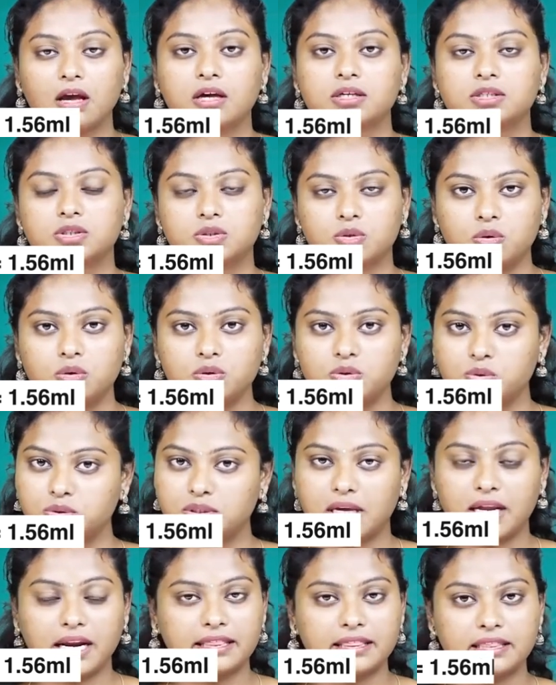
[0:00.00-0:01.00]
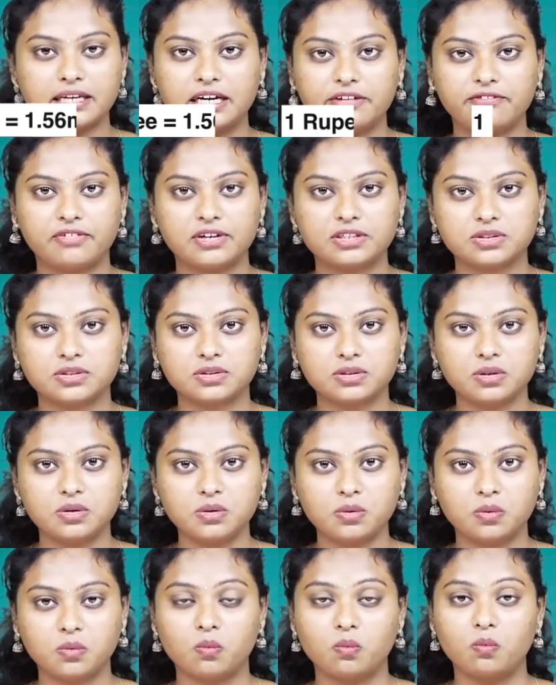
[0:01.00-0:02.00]
సో చూసారా ఎంత డిఫరెన్స్ ఉందో
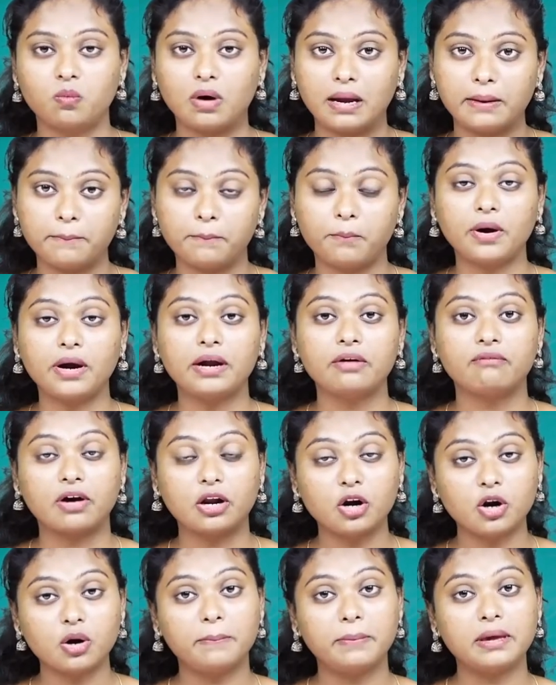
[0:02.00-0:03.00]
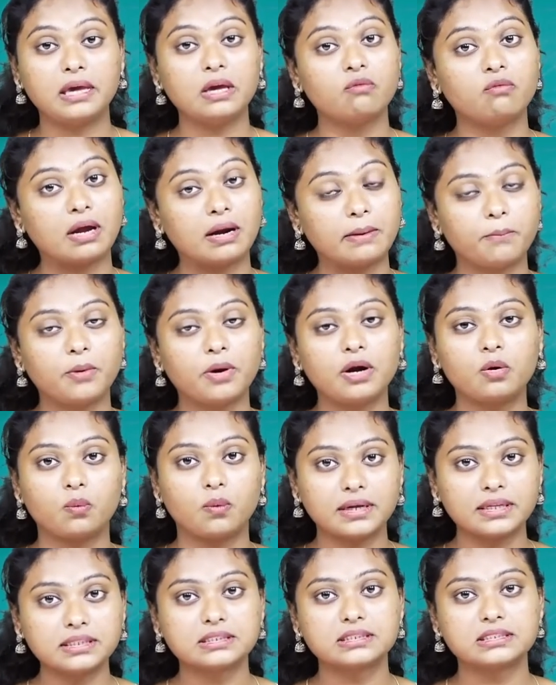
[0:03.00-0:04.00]
వన్ పాయింట్ వన్ రూపీకి వన్ పాయింట్
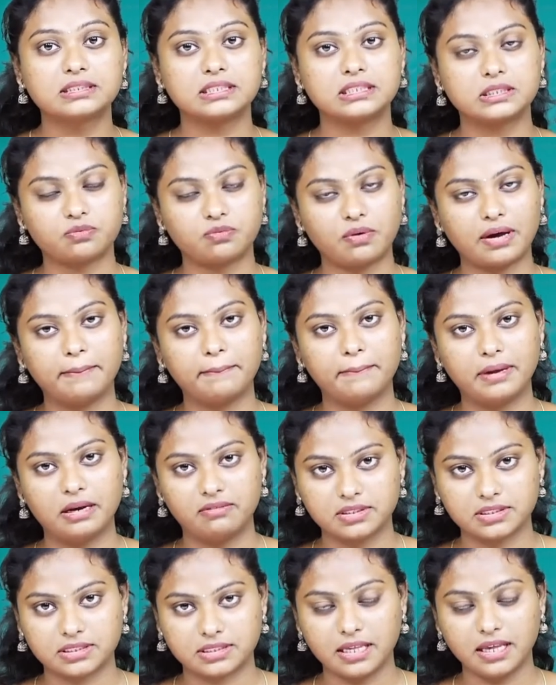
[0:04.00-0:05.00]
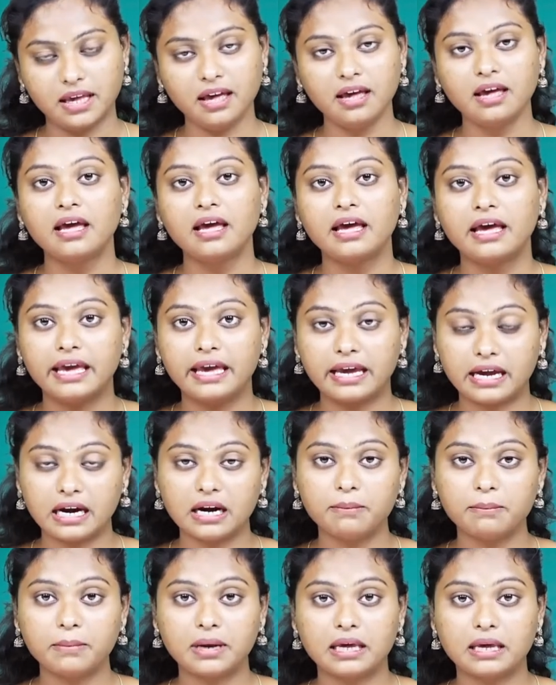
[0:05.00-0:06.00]
వన్ సిక్స్ ఫైవ్ ఎంఎల్ వస్తే ఇక్కడ
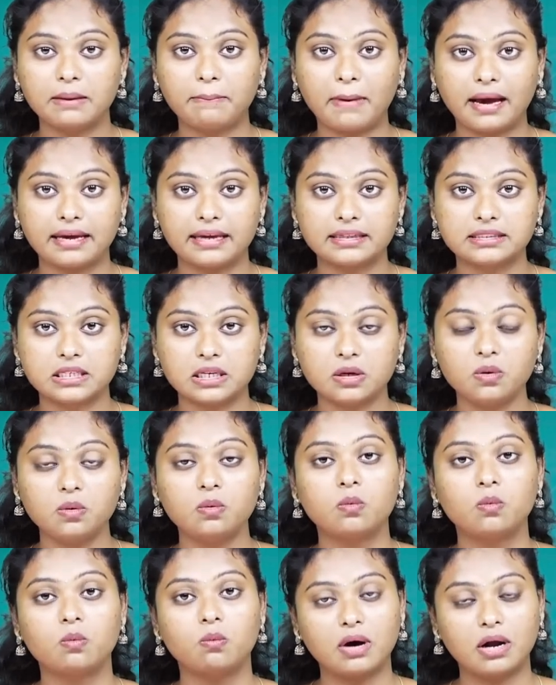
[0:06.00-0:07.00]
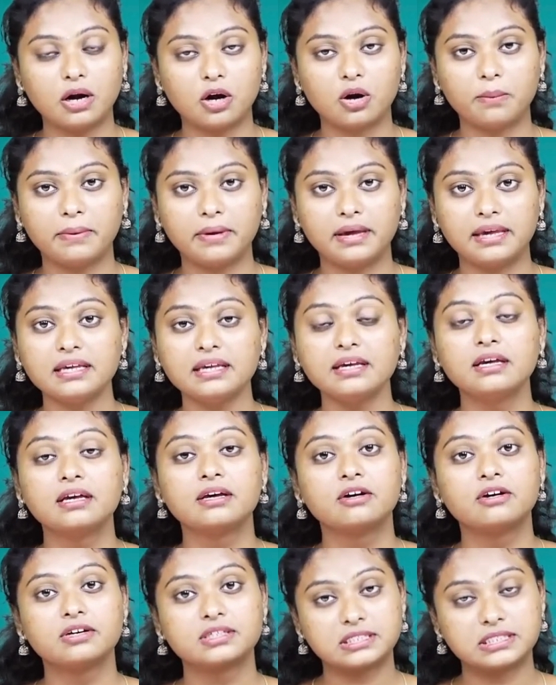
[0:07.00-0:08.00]
మనకి ప్యాకెట్స్లో వన్ రూపీకి
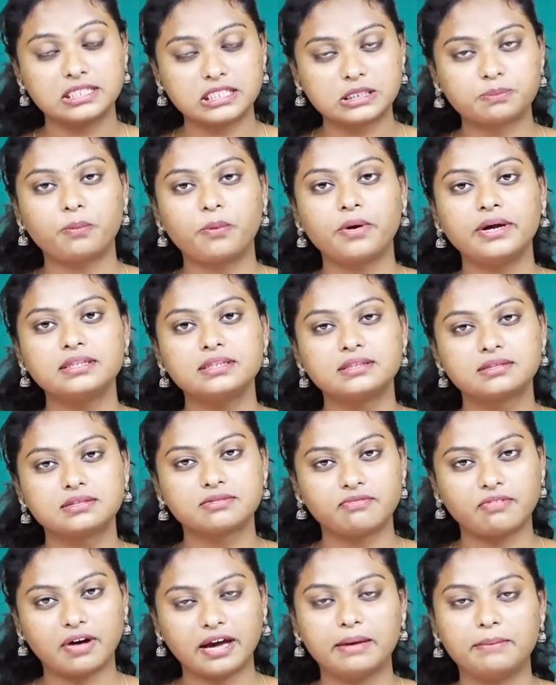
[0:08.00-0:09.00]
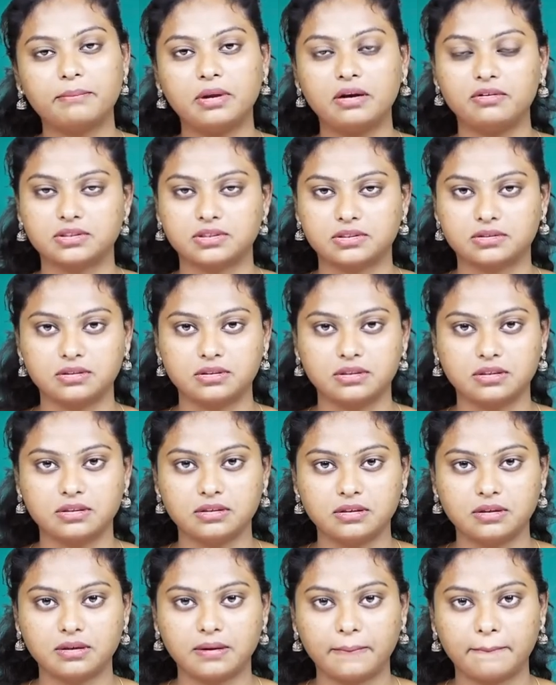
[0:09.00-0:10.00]
సిక్స్ పాయింట్ ఫైవ్ ఎంఎల్ వస్తుంది
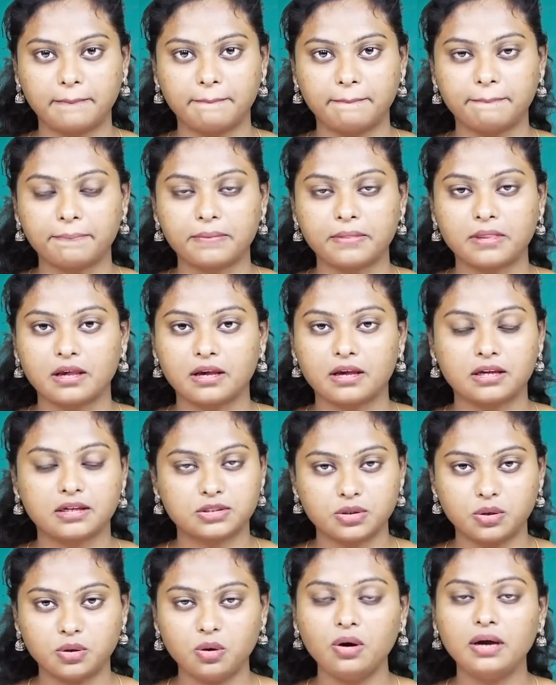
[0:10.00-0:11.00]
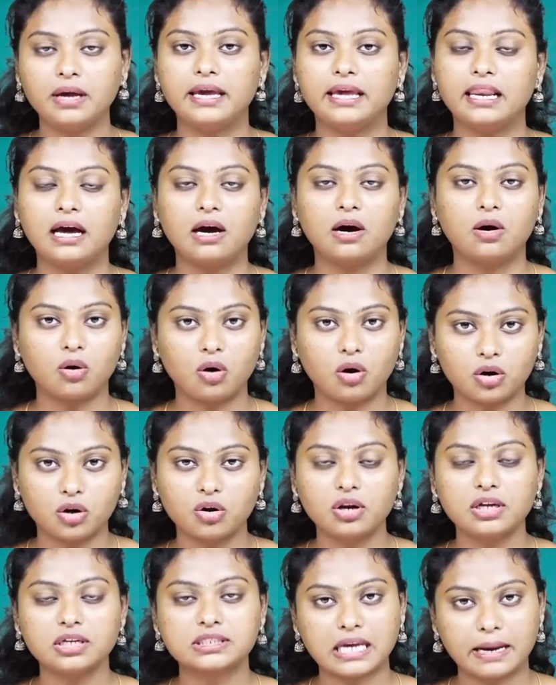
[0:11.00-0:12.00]
సో ఇలా నాట్
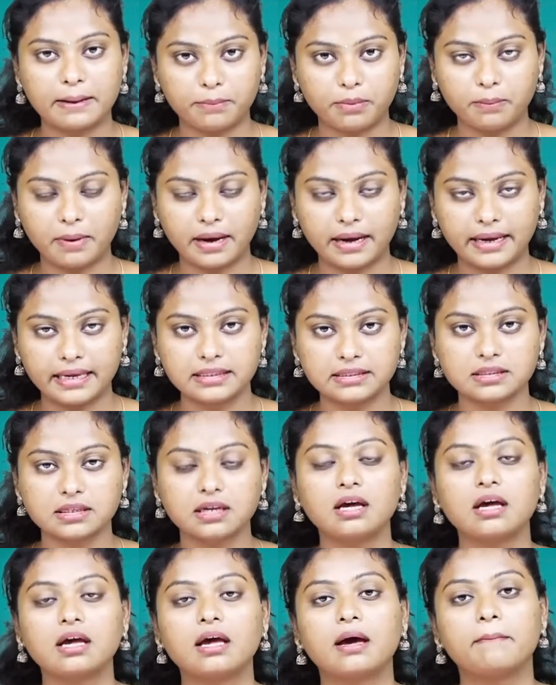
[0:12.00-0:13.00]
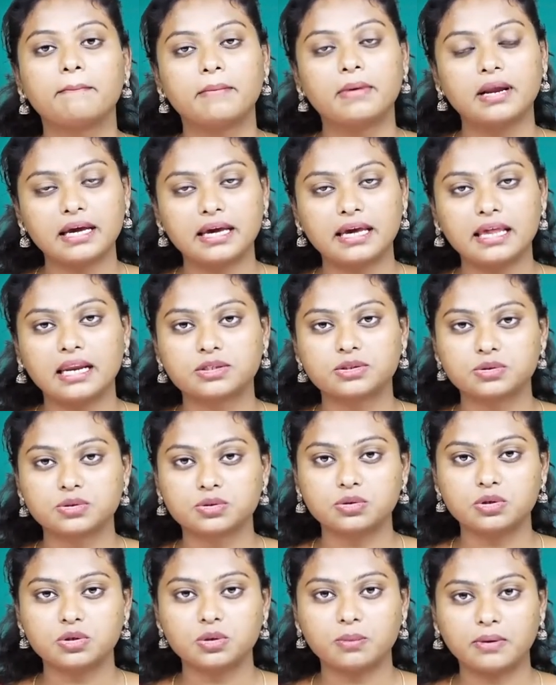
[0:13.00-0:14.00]
ఓన్లీ షాంపూ ప్యాకెట్స్ మనకి ఇలా
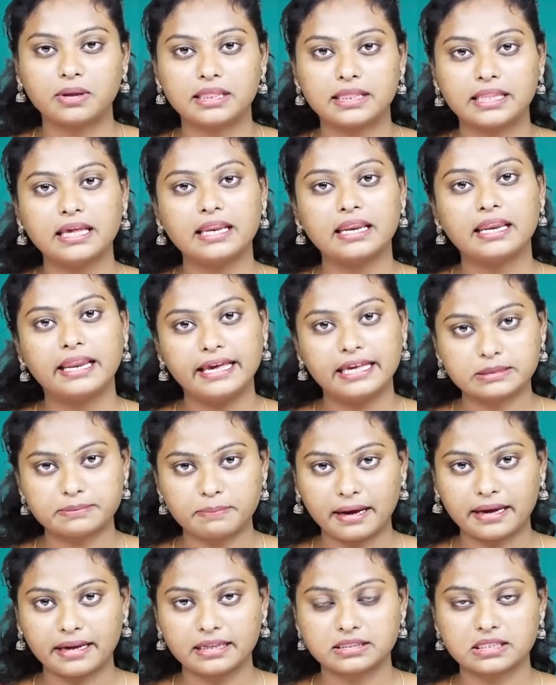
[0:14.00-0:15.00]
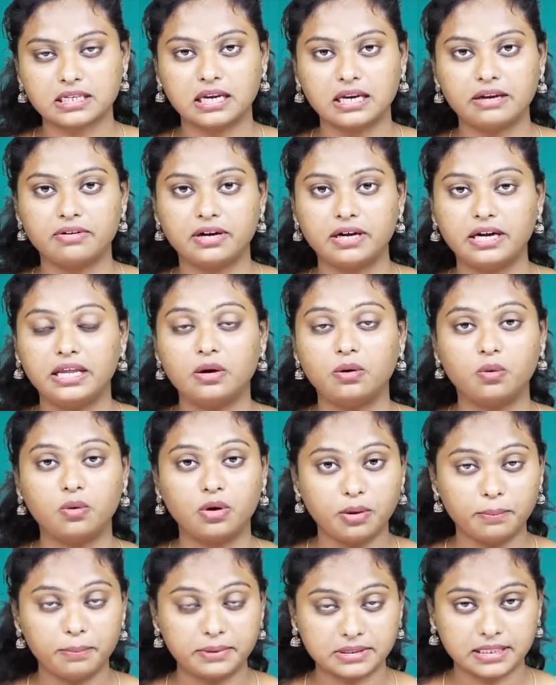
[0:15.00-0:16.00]
చూసుకుంటూ వెళ్తే లేస్ ప్యాకెట్స్ కానివ్వండి
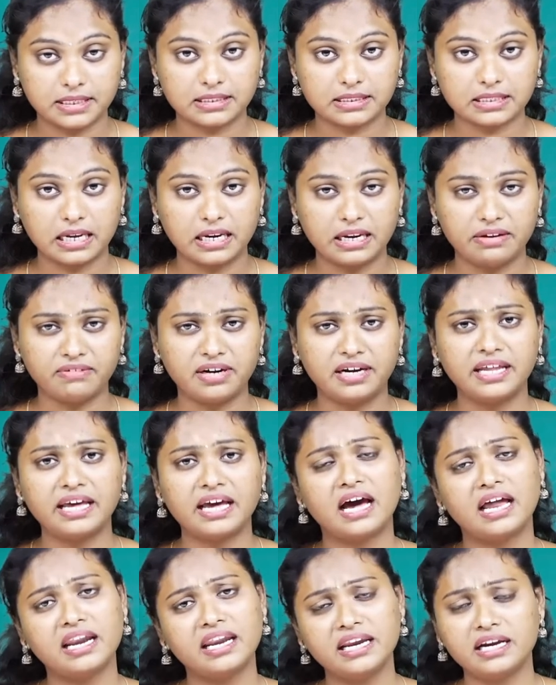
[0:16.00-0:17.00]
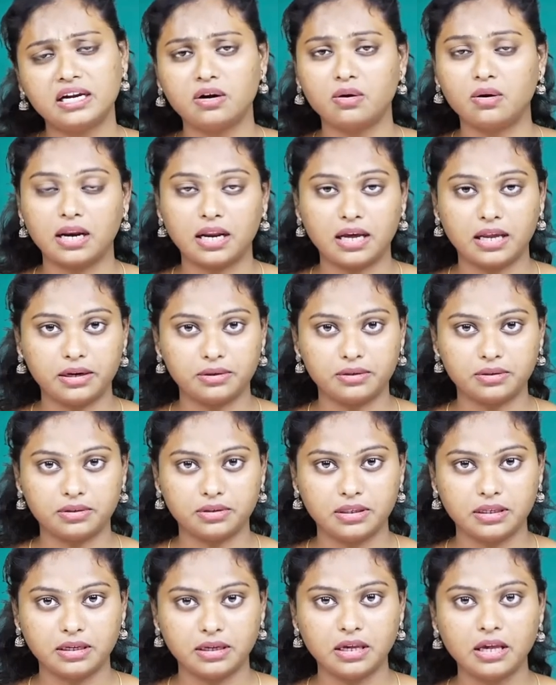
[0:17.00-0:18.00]
ఓరియో బిస్కెట్స్ కానివ్వండి అన్నిట్లో అలానే
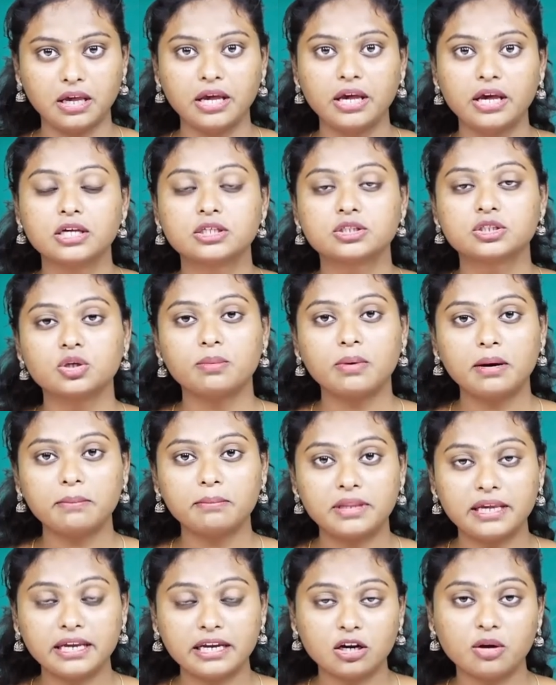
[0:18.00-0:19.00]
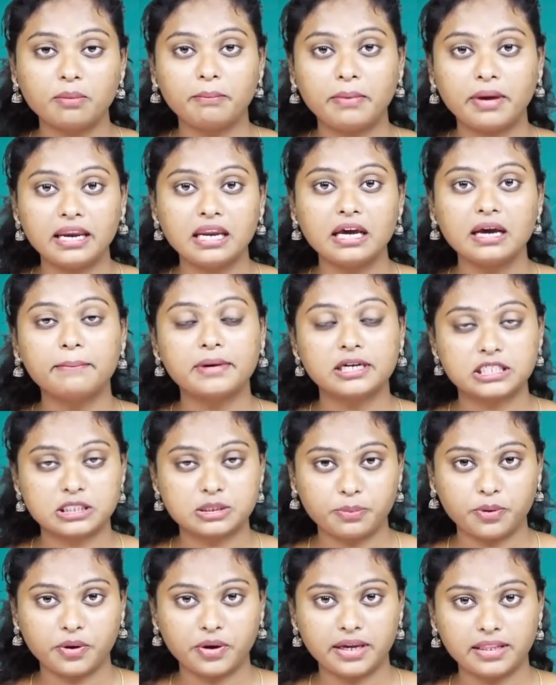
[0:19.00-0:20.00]
ఉంటుంది సో మనం దీంట్లో మెయిన్గా
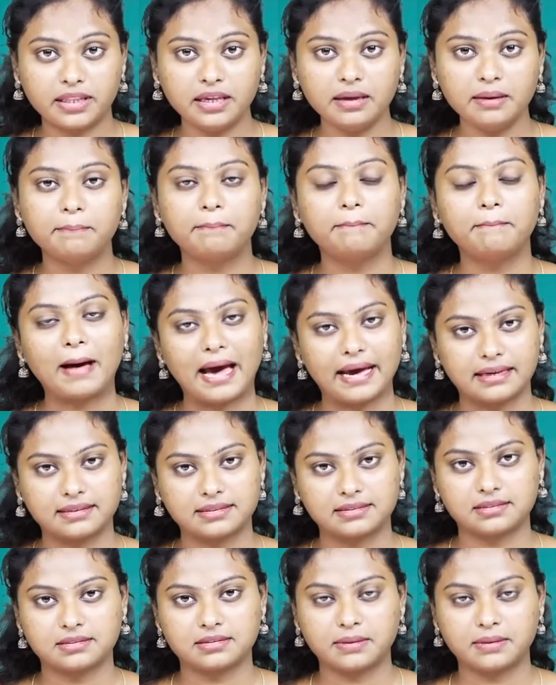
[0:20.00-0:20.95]
మర్చిపోయేది బ్యాగ్స్